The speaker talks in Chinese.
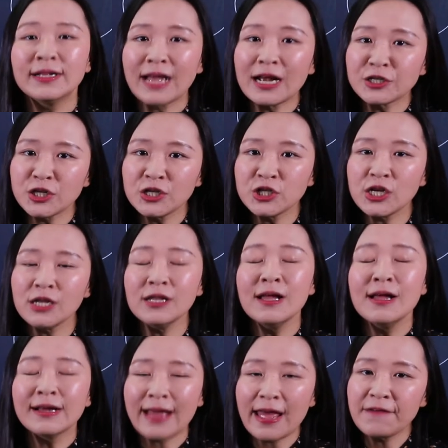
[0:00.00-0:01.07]
他声称
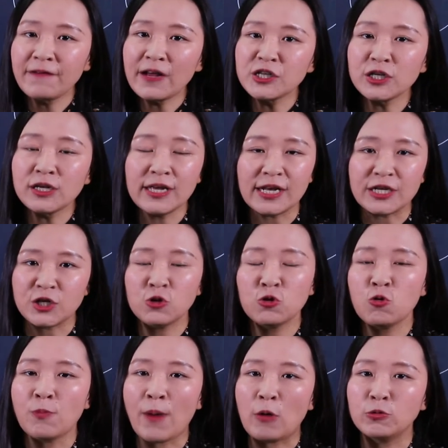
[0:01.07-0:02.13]
开发这个野生
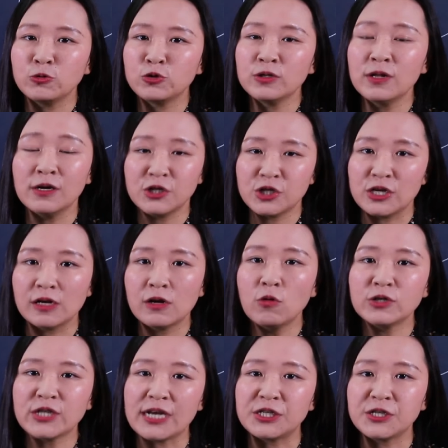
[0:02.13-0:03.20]
动物保护区呢，只能够产。